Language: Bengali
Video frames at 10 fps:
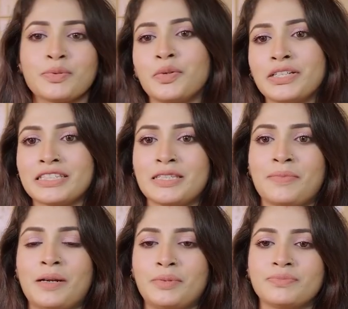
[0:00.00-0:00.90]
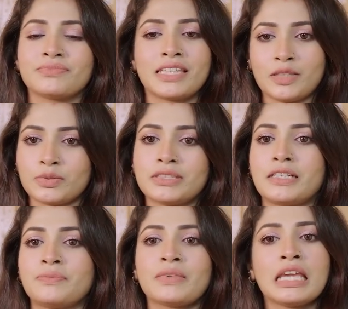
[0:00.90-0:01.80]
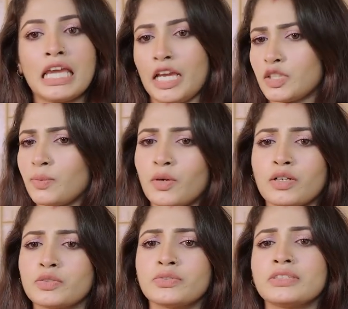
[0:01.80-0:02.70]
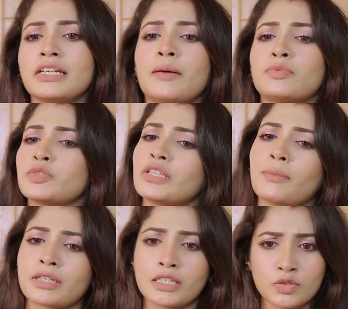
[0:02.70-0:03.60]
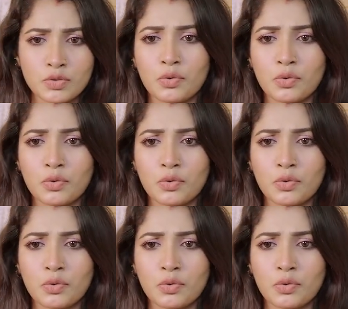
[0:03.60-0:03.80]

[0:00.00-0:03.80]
আমি করে দিতে পারবো কিন্তু স্যার এসব করার জন্য স্যার আপনি যদি আমাকে কিছু